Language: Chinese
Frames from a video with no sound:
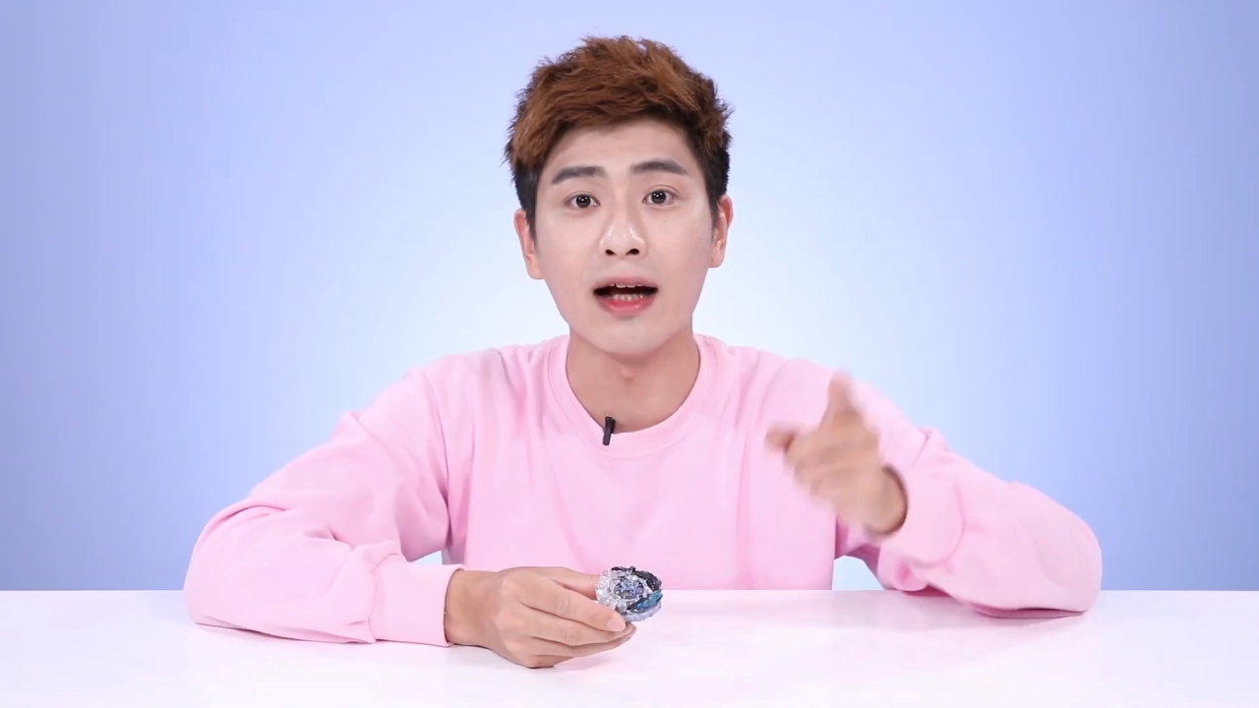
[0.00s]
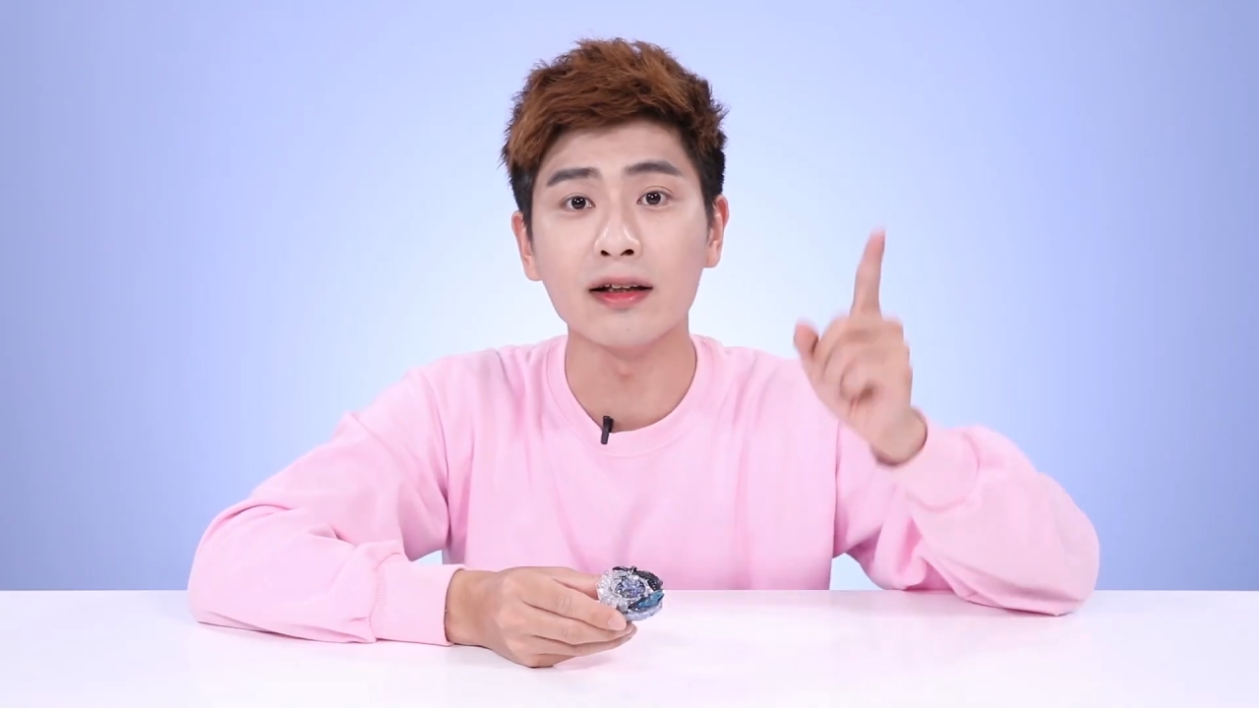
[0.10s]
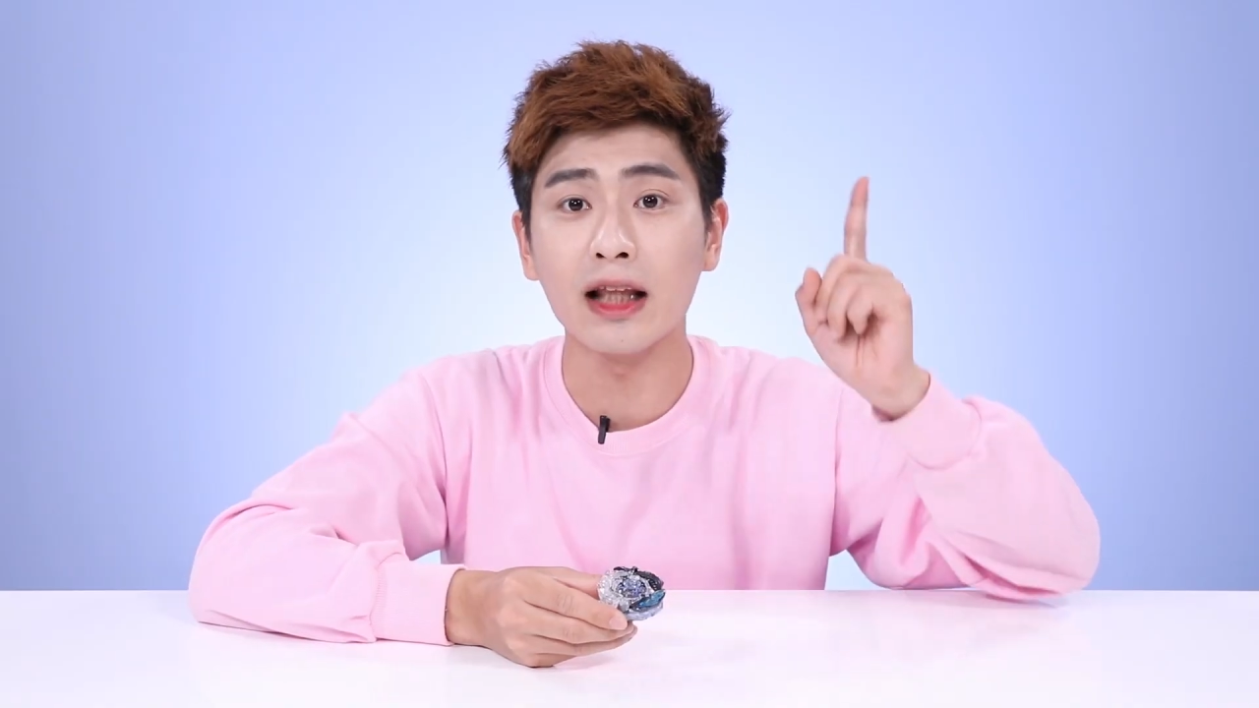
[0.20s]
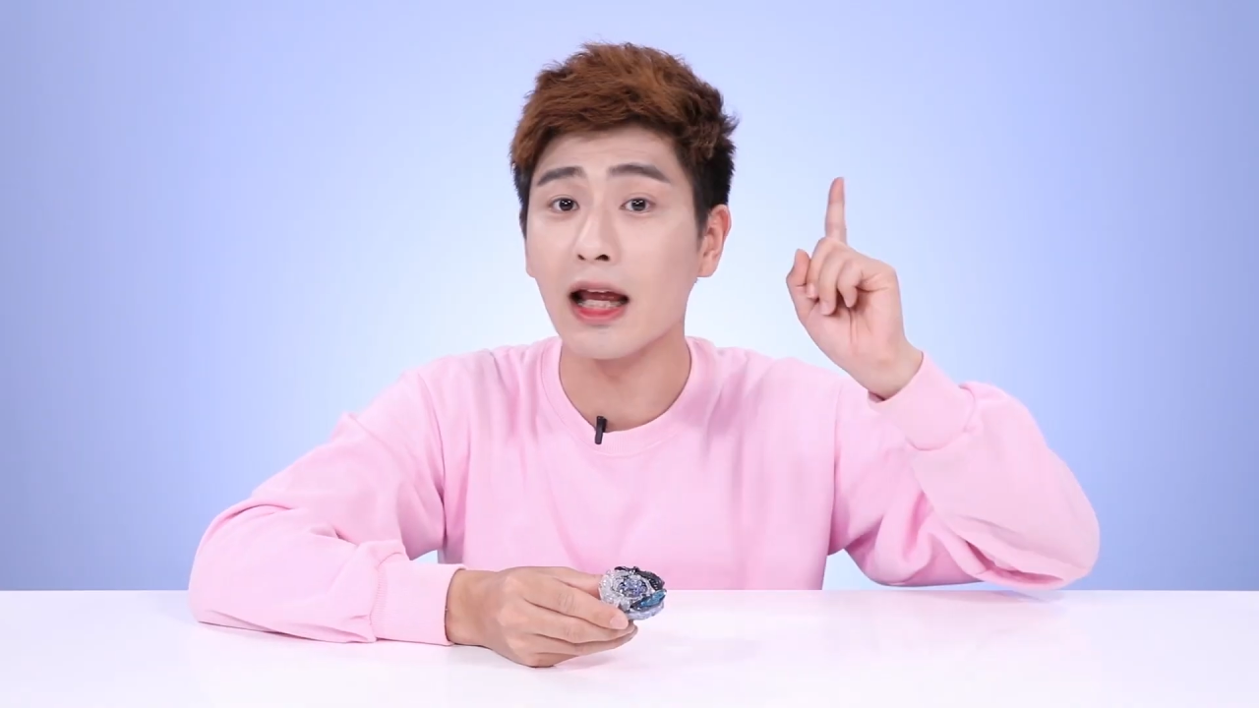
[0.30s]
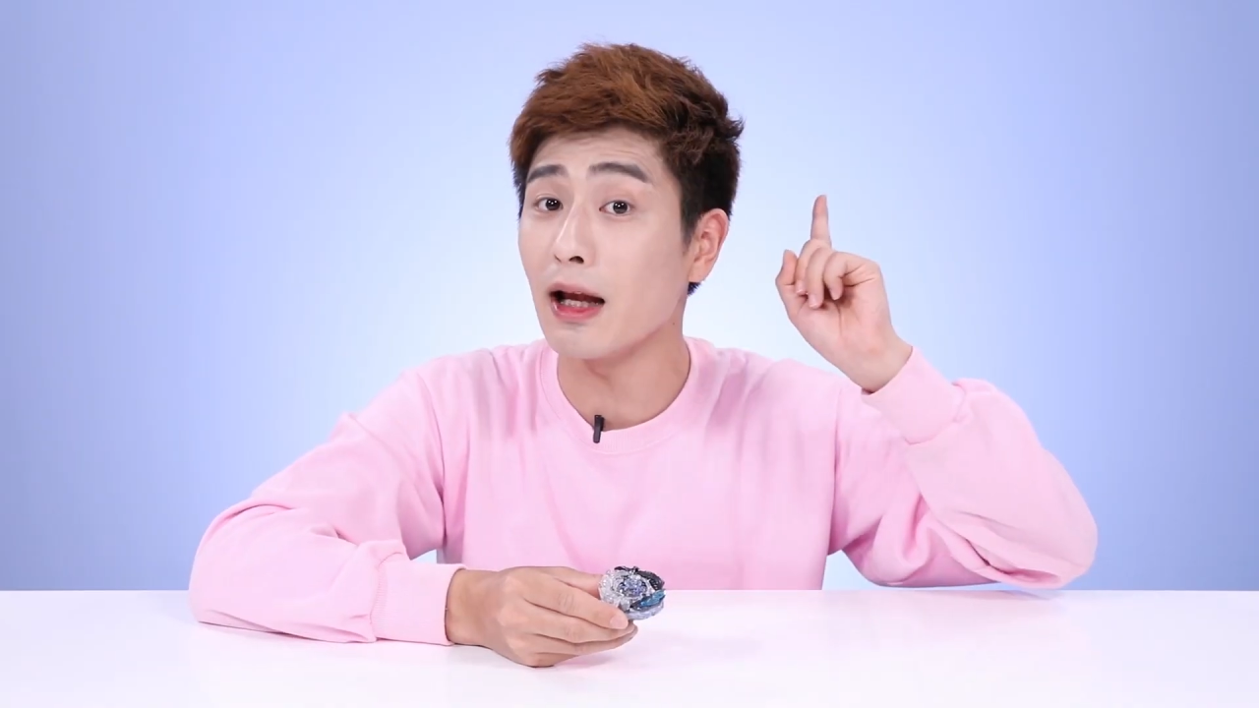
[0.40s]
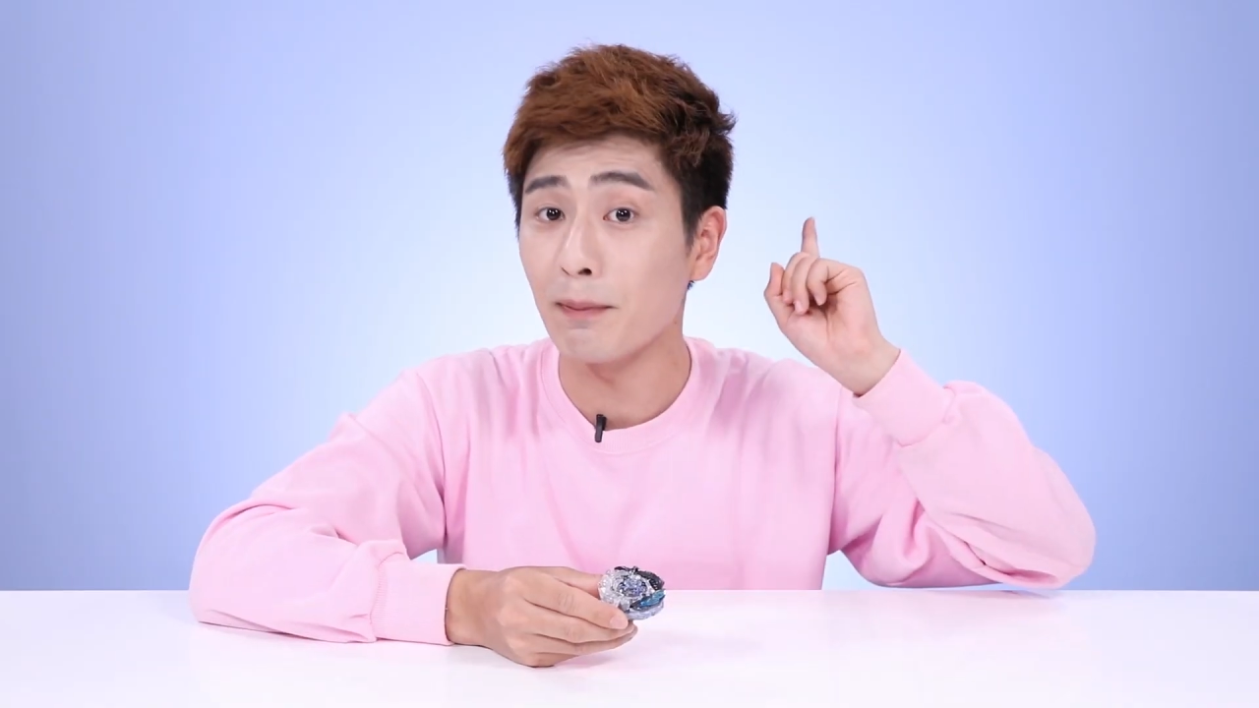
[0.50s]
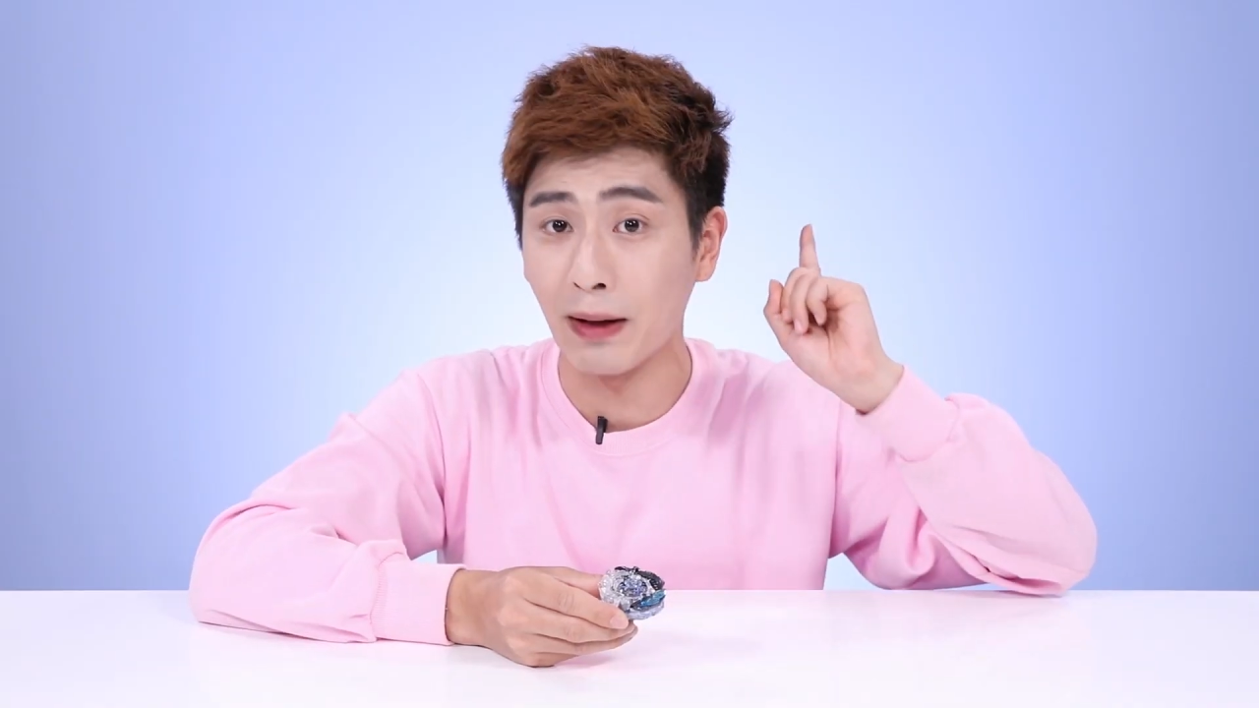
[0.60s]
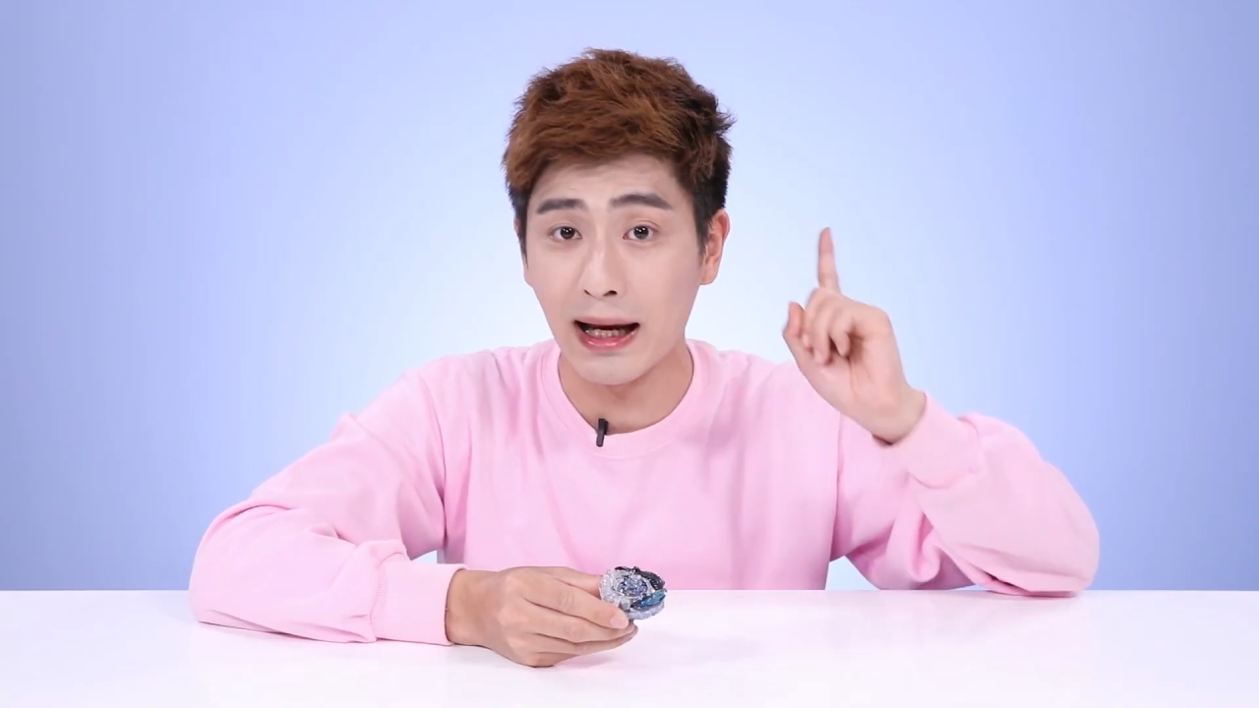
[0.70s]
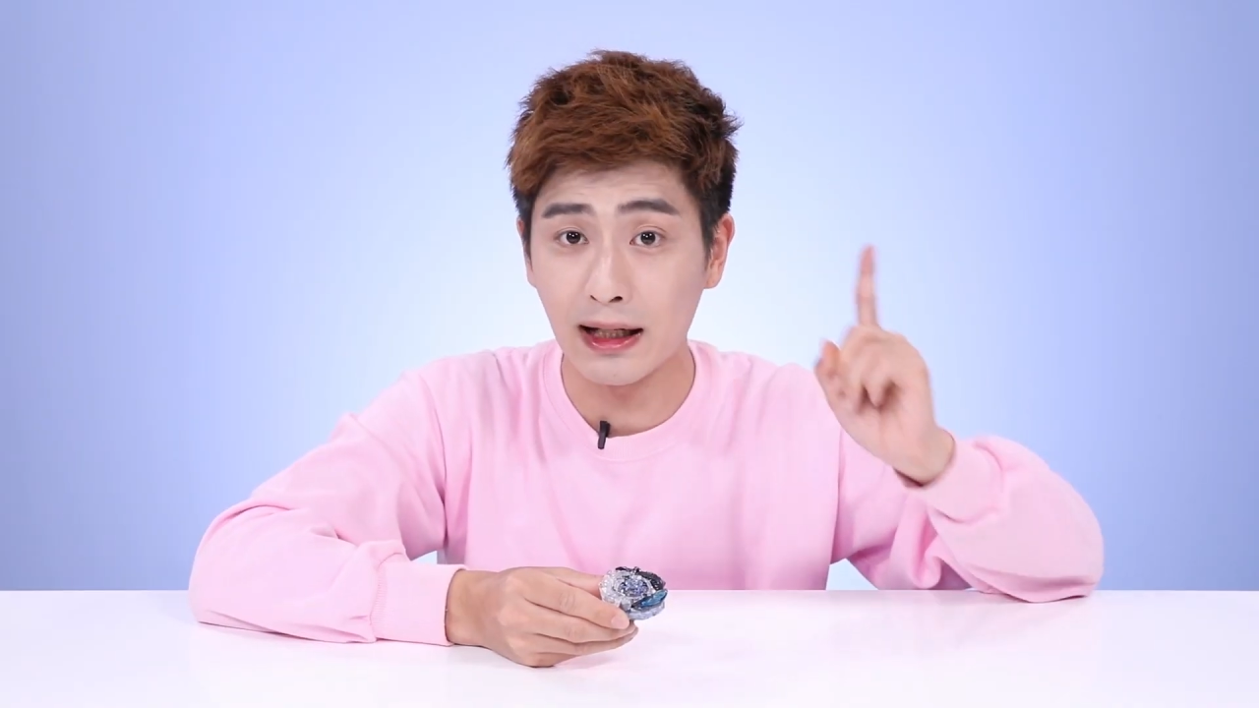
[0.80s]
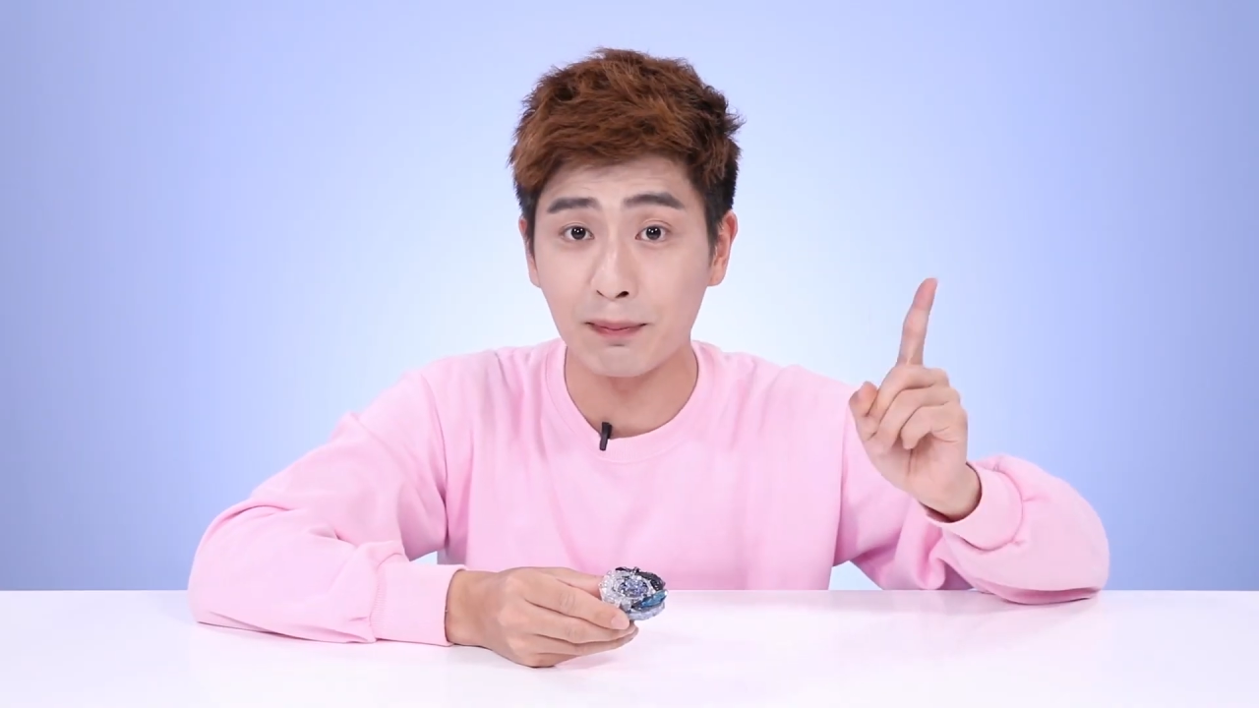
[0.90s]
的部位
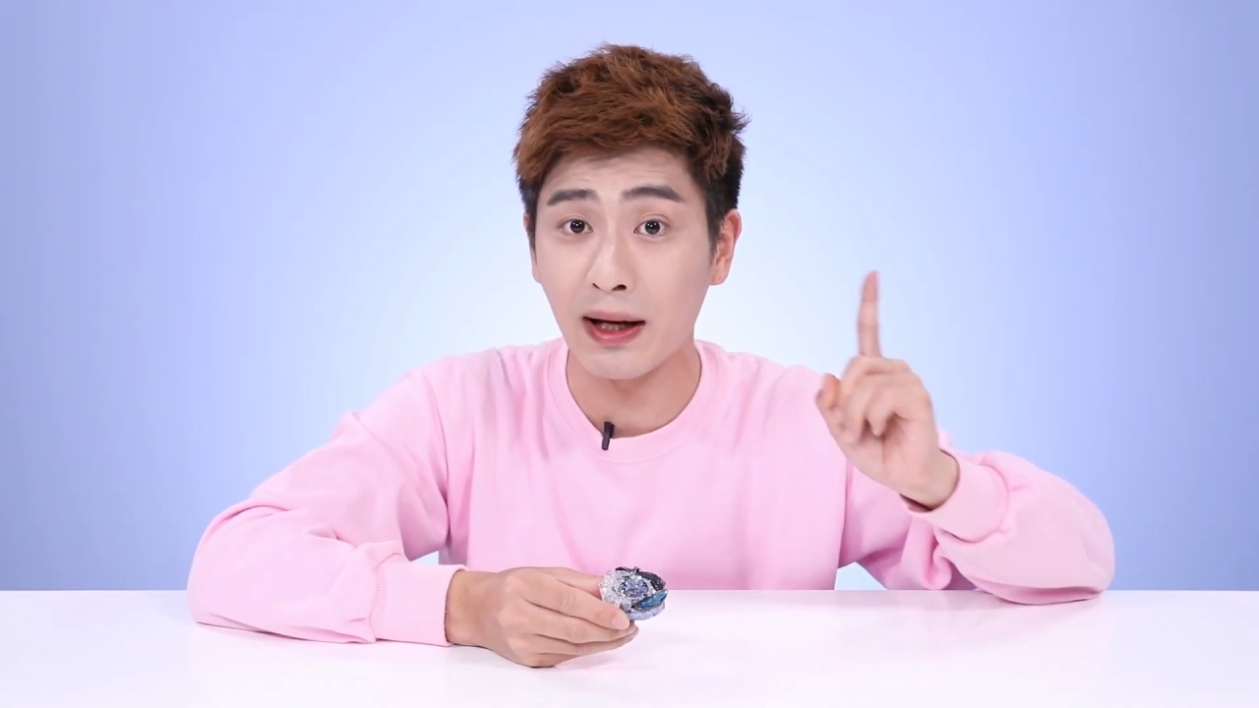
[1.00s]
攻击